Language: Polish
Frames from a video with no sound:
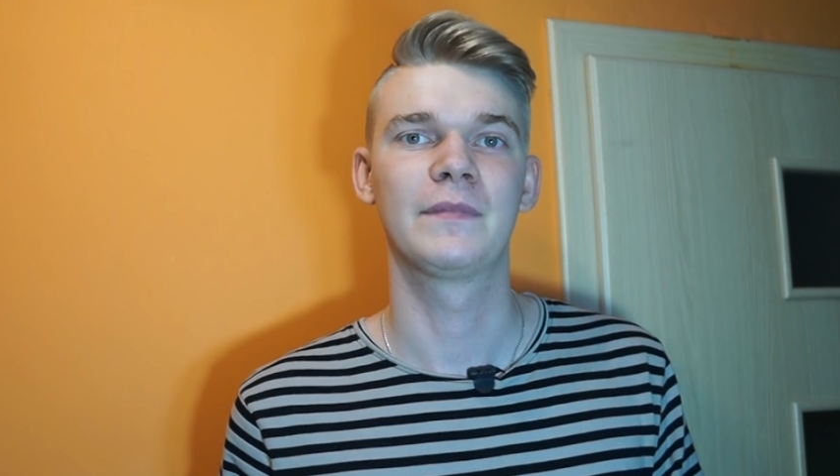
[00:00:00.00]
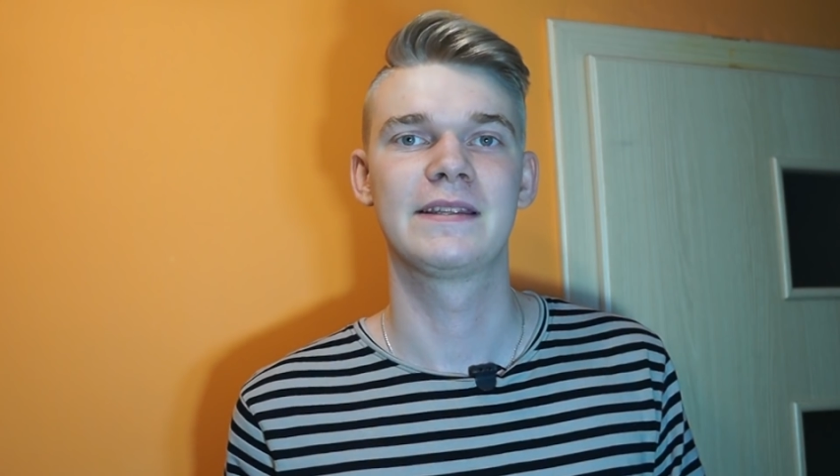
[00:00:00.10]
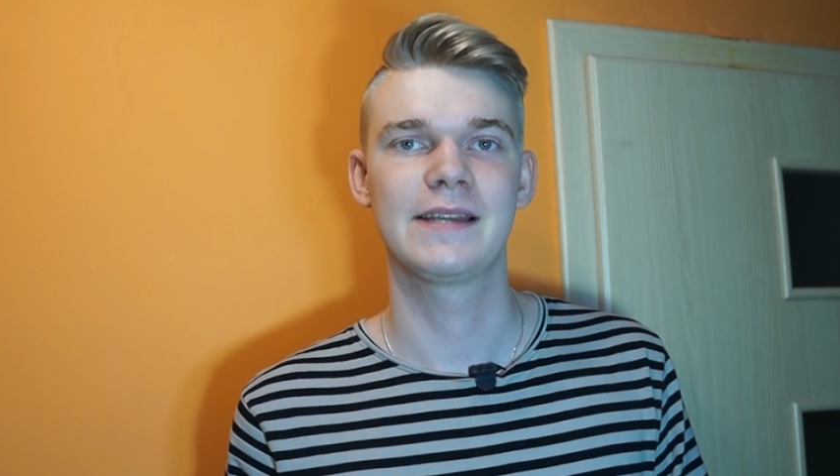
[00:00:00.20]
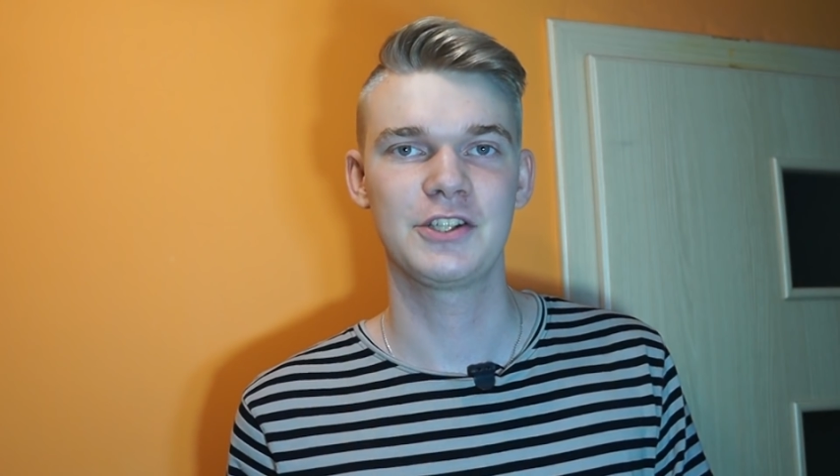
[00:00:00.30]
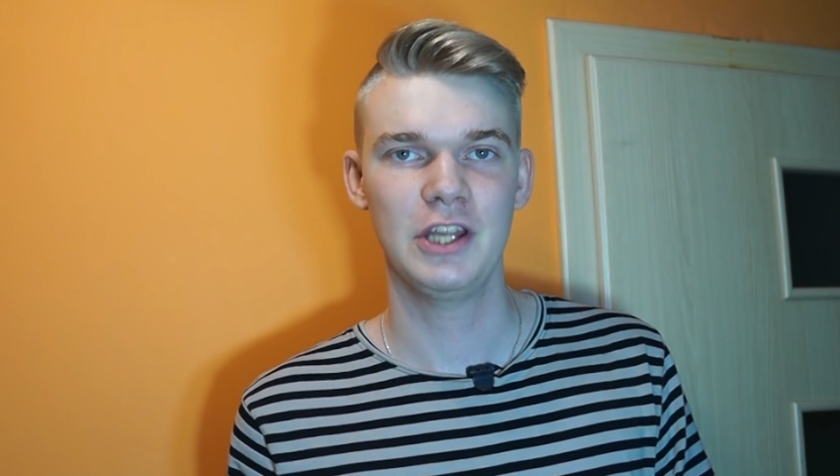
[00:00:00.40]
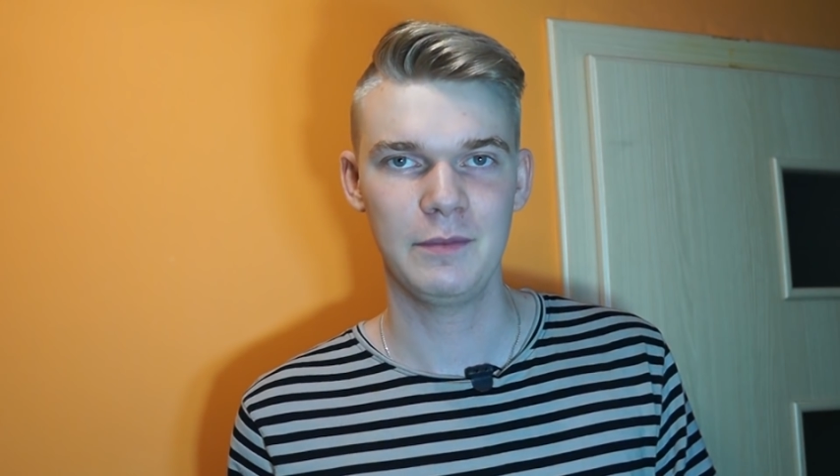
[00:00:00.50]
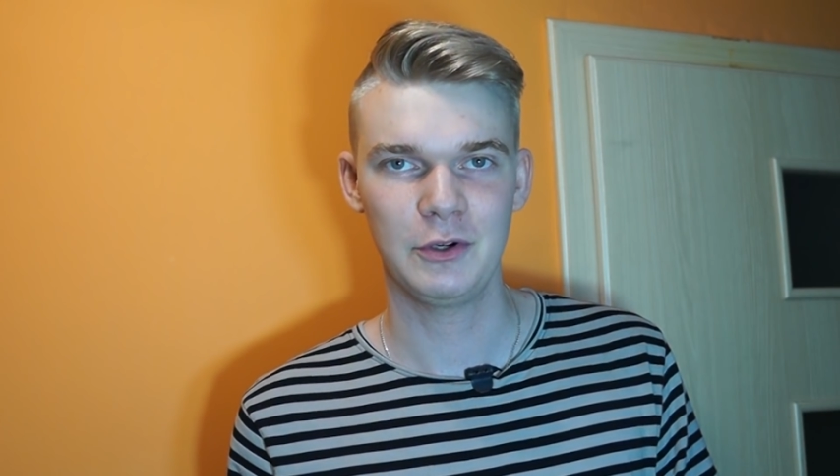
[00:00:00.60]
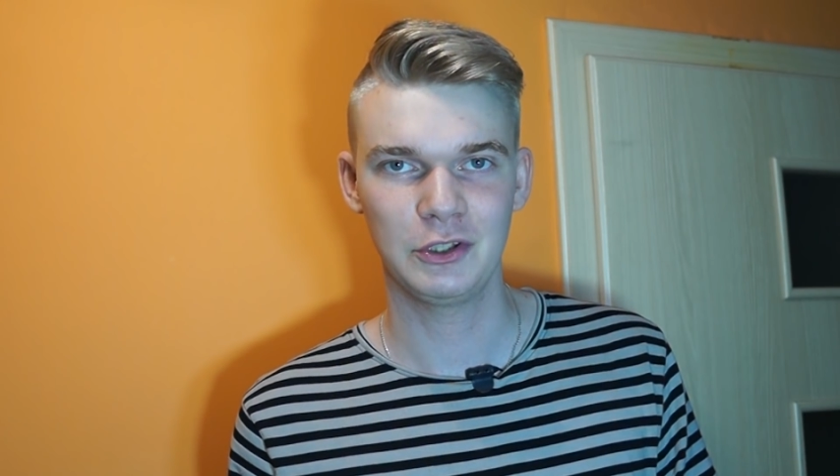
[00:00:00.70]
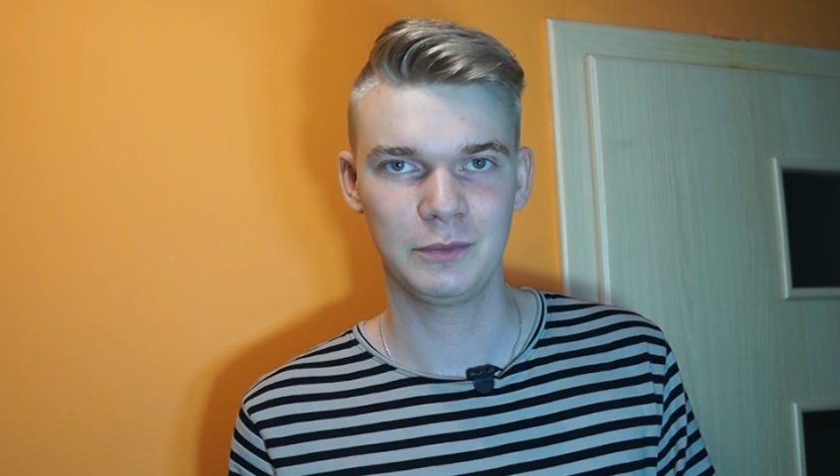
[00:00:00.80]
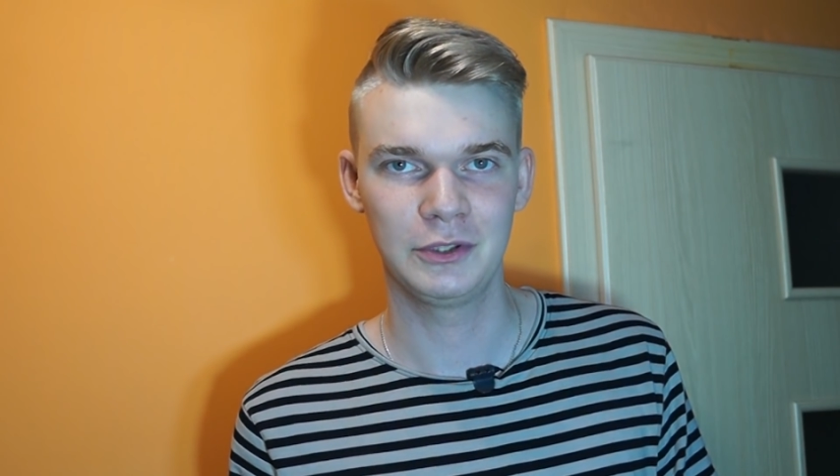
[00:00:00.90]

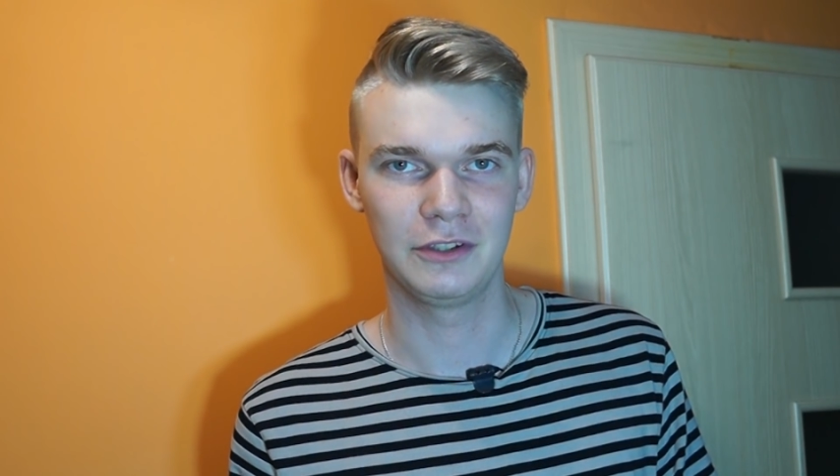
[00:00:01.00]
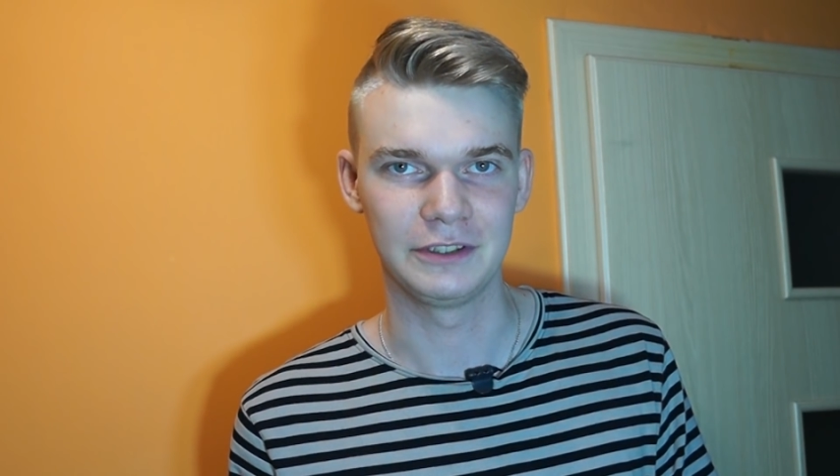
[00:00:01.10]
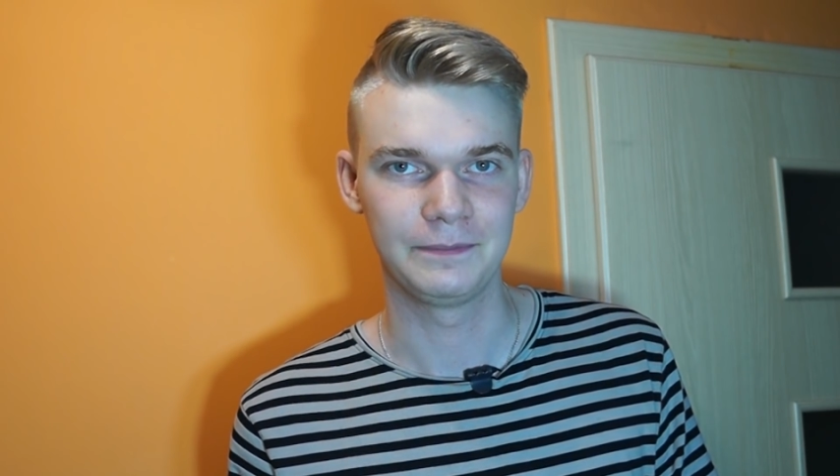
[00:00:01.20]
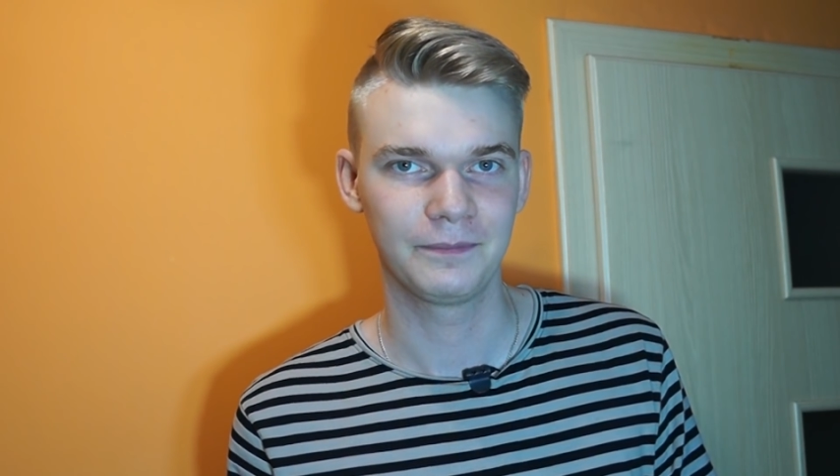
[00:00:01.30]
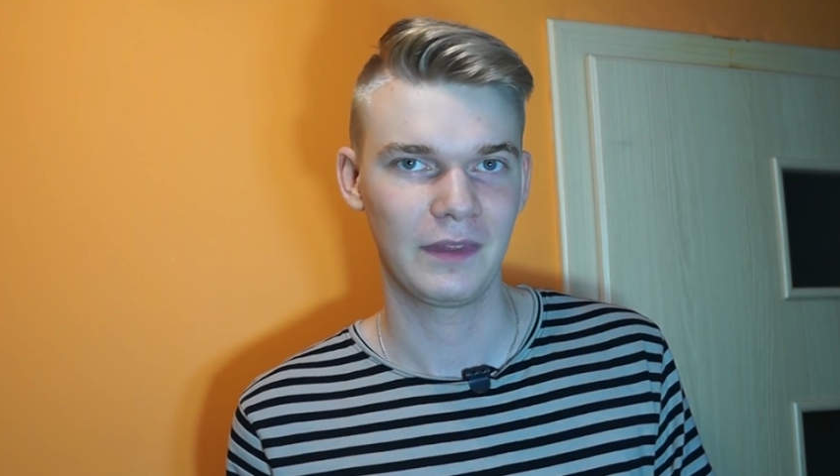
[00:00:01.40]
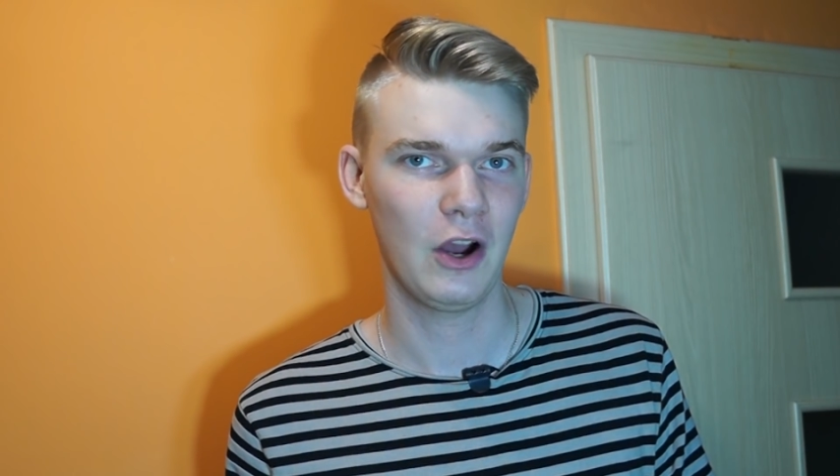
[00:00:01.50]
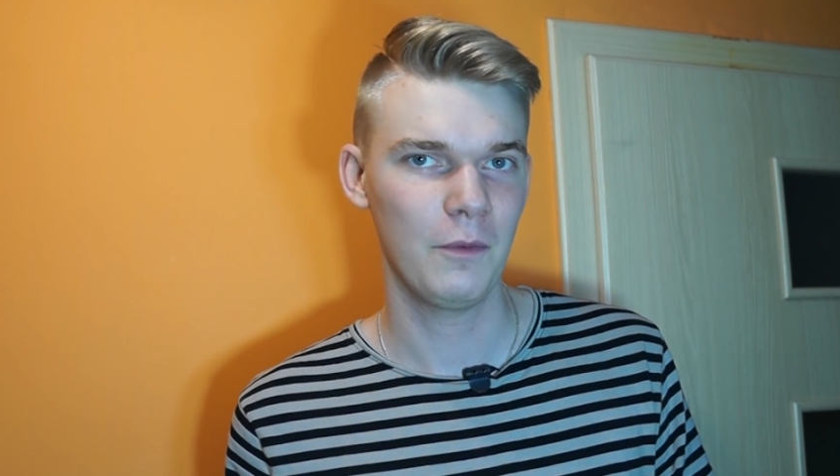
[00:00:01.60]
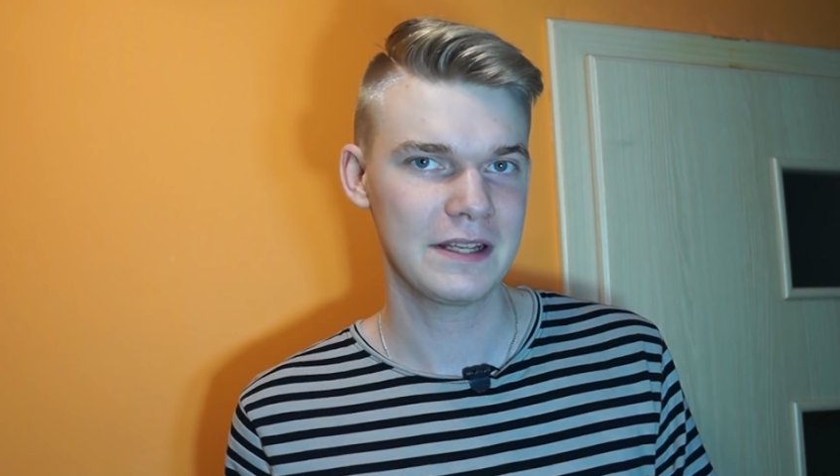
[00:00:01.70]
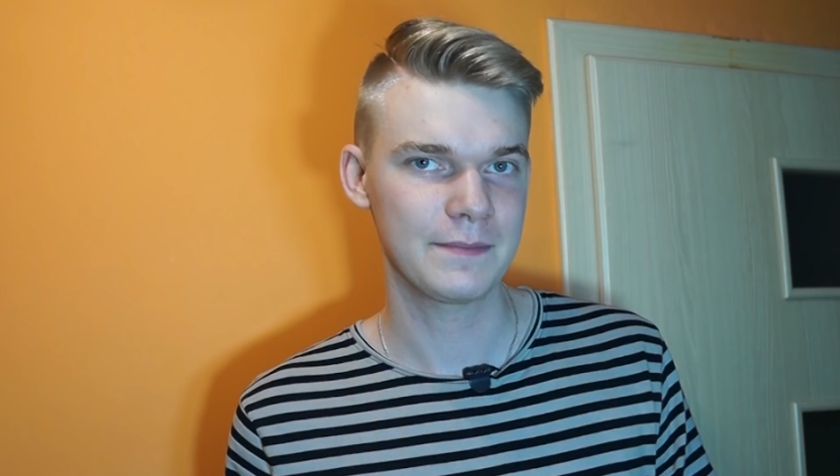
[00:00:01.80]
Zacznijmy od obudowy. Oba